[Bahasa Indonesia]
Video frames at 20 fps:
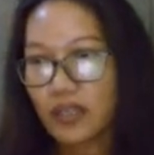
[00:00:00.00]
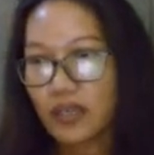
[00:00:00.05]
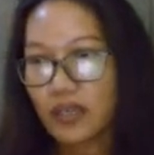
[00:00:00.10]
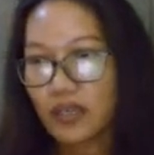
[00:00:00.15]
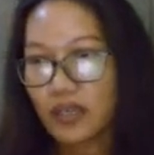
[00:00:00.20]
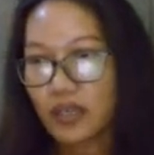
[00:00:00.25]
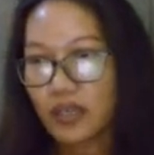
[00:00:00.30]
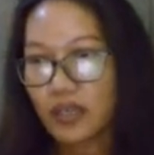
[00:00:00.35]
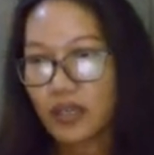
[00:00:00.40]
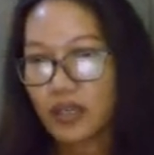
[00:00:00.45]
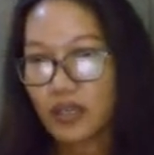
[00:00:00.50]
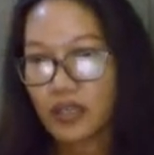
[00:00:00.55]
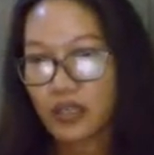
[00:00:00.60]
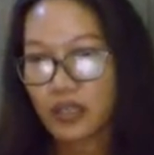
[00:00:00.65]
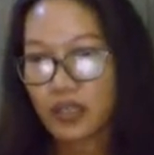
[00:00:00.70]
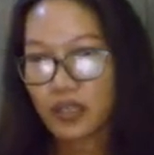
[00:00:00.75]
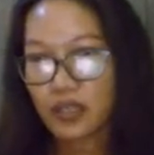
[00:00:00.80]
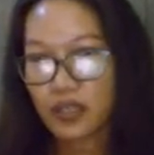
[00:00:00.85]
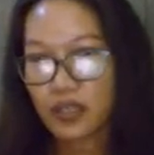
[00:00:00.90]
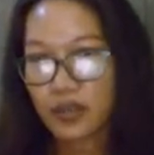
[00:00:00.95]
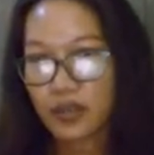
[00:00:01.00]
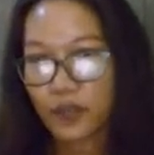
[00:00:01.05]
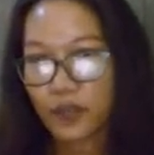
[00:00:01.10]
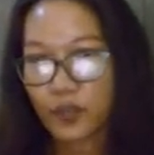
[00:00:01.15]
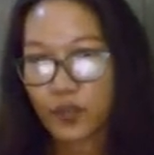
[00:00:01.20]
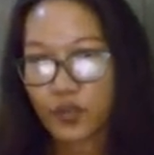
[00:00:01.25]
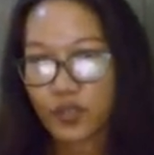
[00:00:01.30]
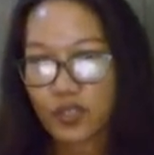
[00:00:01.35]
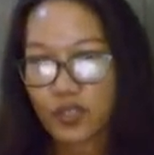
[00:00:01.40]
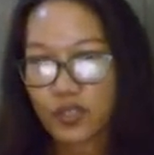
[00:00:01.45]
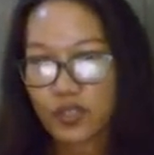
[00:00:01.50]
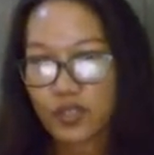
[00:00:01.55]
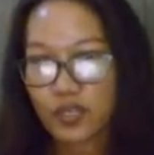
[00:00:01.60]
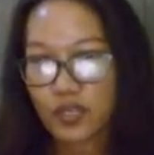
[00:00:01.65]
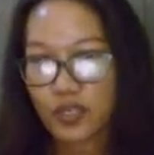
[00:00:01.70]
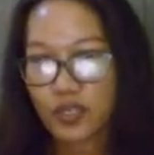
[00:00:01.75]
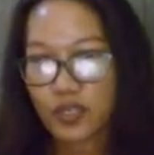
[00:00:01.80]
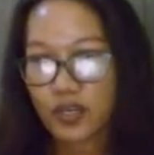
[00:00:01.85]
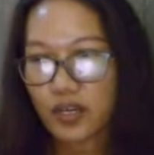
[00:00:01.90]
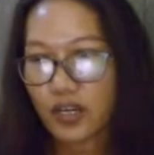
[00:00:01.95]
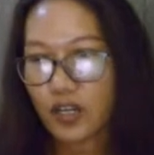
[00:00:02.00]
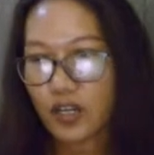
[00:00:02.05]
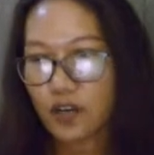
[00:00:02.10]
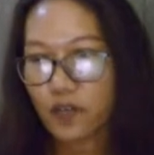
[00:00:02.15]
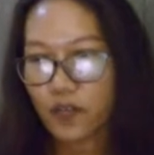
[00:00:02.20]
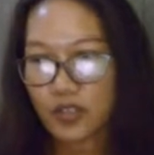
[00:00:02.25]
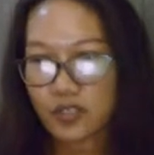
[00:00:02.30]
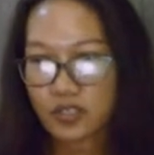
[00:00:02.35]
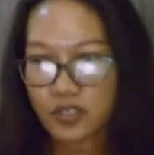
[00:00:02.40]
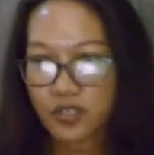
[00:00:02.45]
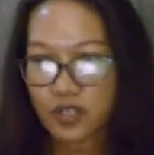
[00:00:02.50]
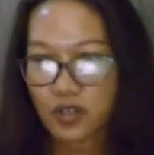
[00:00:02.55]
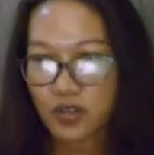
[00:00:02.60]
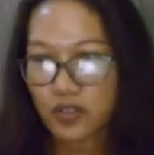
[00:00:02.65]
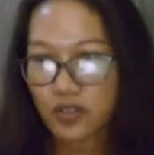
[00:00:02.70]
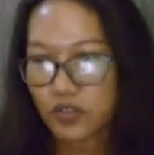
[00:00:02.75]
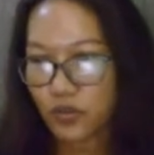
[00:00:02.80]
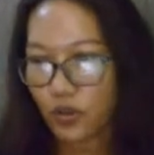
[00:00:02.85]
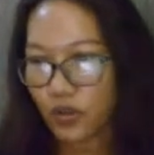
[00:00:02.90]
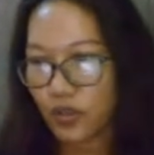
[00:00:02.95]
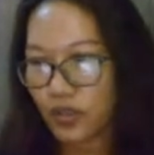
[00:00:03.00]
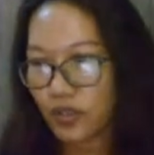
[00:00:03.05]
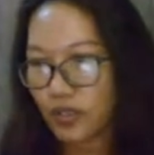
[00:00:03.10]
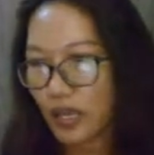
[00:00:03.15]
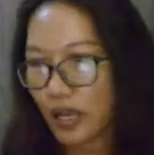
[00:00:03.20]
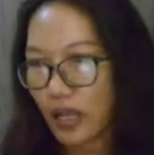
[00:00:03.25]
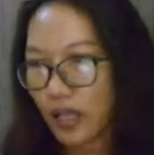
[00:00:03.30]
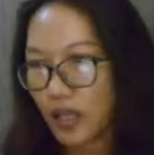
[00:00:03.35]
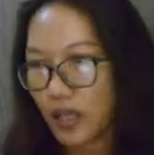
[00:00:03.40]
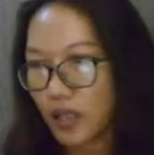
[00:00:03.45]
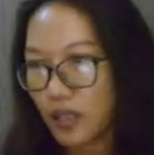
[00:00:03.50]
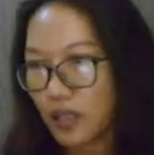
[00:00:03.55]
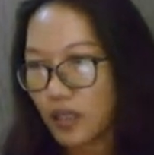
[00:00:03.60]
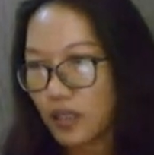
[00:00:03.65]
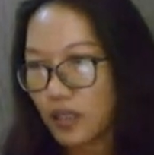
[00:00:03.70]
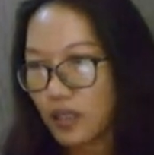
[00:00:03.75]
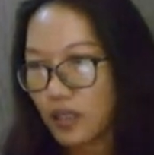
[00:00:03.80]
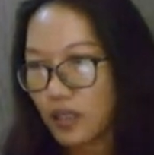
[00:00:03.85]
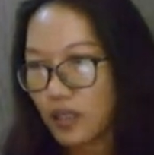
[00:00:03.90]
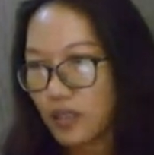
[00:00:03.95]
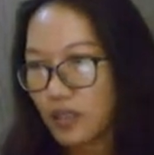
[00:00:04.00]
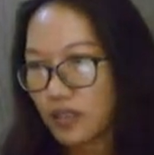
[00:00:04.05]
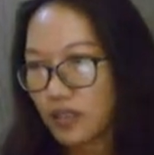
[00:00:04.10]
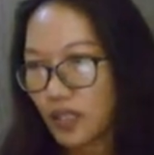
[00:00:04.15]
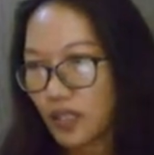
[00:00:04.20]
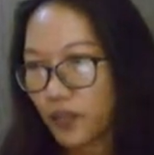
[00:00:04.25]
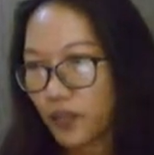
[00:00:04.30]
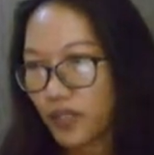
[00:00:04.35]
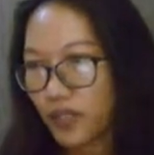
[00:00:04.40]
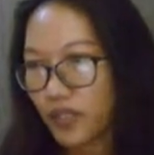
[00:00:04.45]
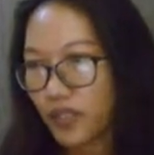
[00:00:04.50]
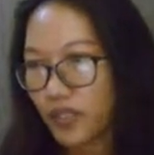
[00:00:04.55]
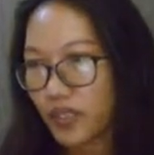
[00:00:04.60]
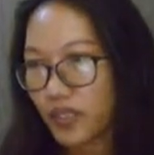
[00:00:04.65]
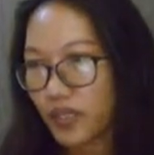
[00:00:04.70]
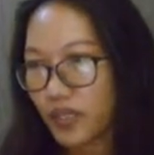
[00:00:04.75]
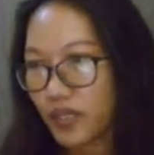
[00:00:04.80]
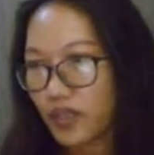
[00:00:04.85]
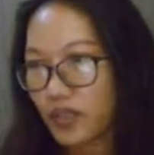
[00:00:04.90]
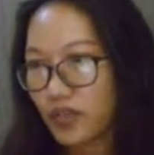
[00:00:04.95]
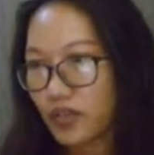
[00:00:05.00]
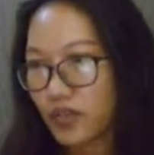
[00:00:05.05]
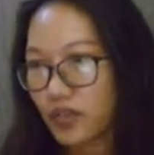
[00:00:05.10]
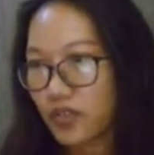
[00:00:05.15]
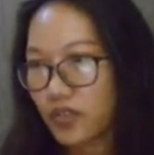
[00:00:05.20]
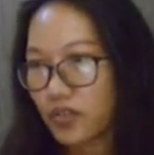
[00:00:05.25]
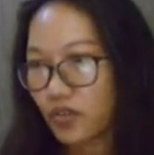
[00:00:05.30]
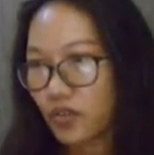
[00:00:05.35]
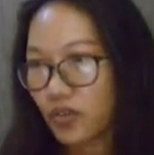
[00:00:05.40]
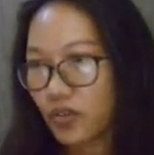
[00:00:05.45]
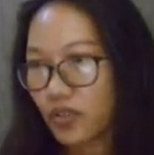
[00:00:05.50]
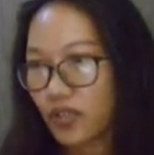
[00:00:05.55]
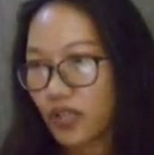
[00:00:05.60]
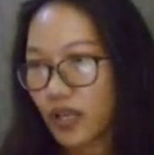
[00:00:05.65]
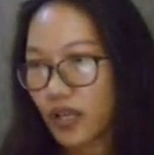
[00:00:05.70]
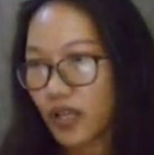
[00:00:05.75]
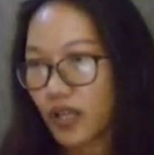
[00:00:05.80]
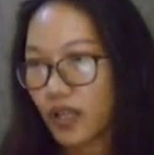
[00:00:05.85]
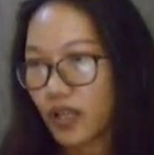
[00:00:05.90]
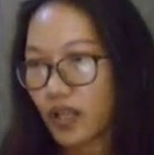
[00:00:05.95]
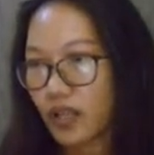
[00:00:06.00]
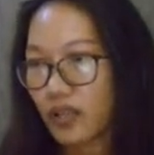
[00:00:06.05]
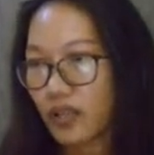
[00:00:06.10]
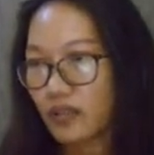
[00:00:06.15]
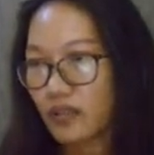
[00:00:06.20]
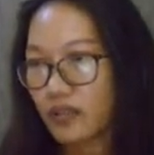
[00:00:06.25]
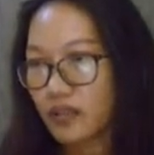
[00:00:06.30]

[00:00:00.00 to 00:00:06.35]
Nah karena ini punya saya kanvasnya horizontal, saya pilih yang horizontal